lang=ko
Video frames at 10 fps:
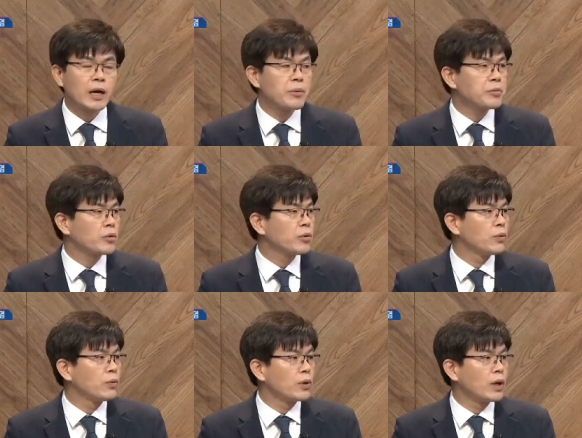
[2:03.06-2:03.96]
감염
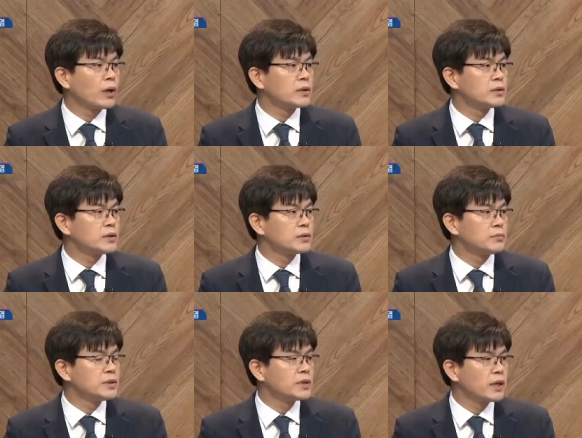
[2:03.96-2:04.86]
경로가
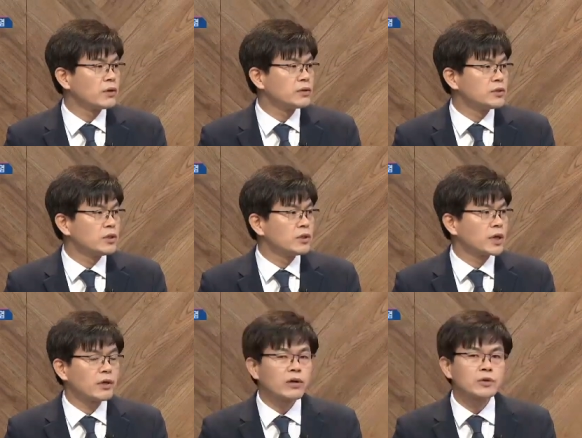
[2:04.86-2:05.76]
지금 미스테리거든요.
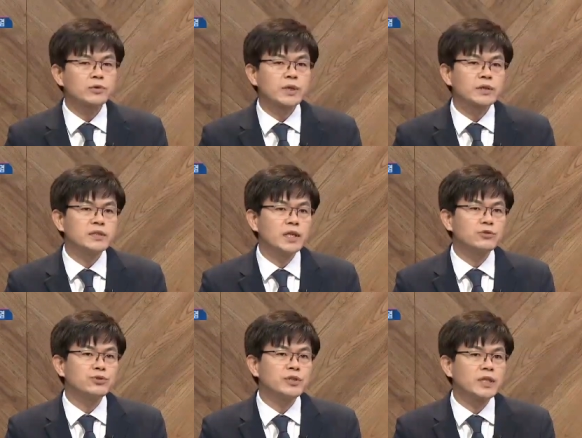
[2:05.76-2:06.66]
그러니까 역학조사를
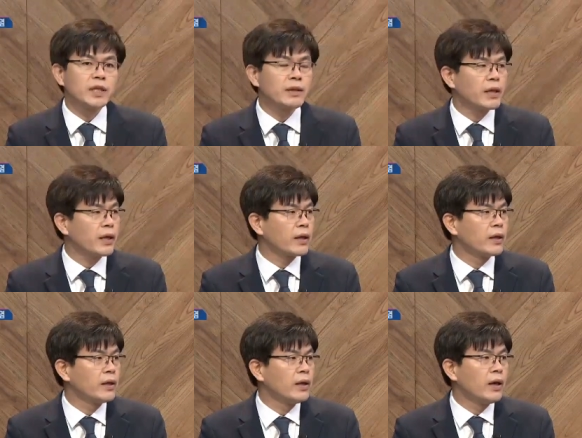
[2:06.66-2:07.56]
진행 중이긴 한데
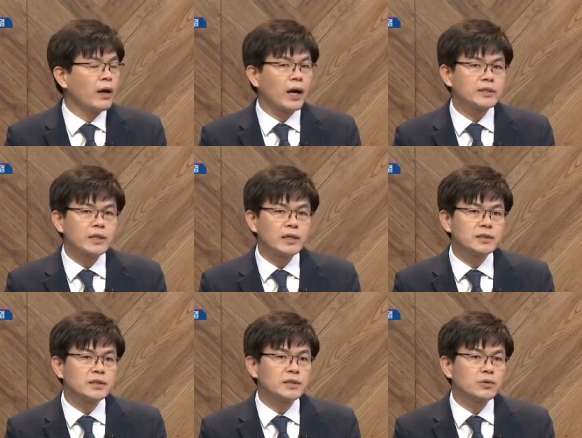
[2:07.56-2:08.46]

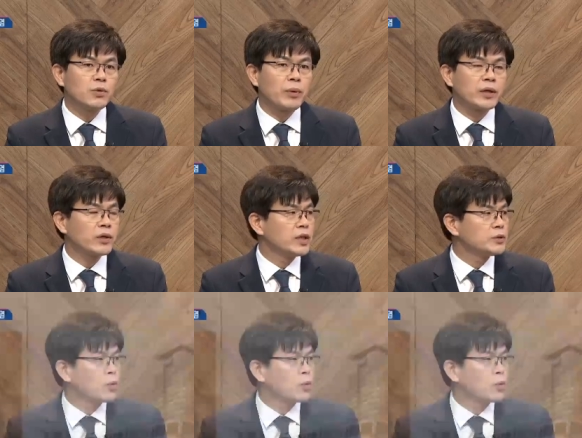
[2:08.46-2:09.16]
아직까지도 밝혀내지